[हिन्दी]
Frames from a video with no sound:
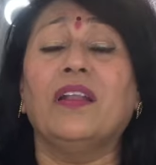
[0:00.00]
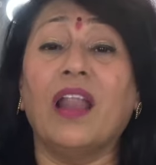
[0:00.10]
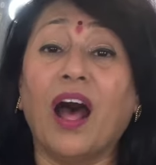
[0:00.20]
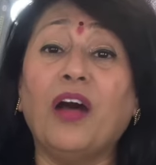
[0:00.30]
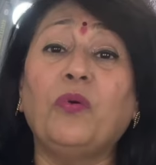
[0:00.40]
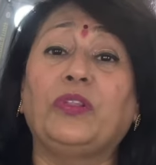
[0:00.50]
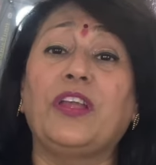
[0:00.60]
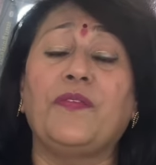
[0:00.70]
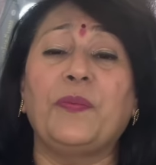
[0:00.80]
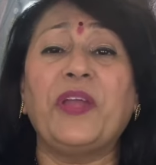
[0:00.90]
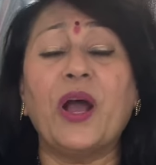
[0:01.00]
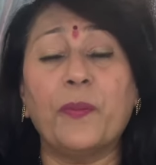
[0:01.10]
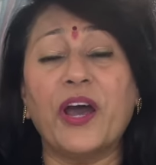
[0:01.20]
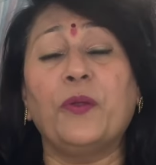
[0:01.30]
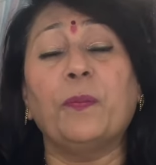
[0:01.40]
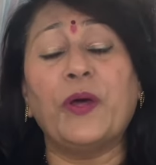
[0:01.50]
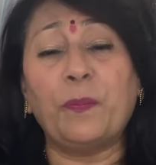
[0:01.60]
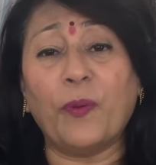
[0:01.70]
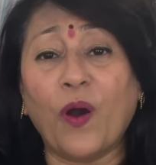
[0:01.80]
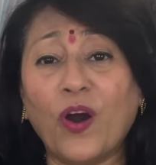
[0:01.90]
ना होते हुए भी हमारे ऊपर
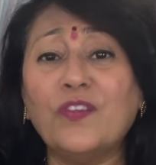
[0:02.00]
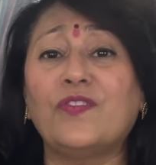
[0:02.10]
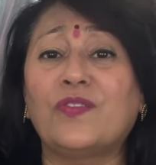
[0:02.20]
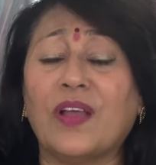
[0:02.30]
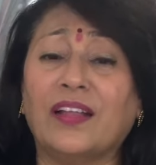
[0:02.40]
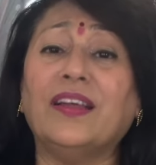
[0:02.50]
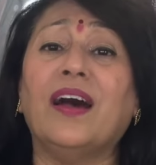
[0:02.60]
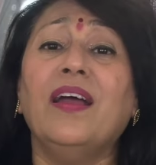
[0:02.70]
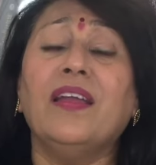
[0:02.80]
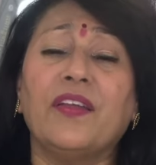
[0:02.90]
बहुत ज़्यादा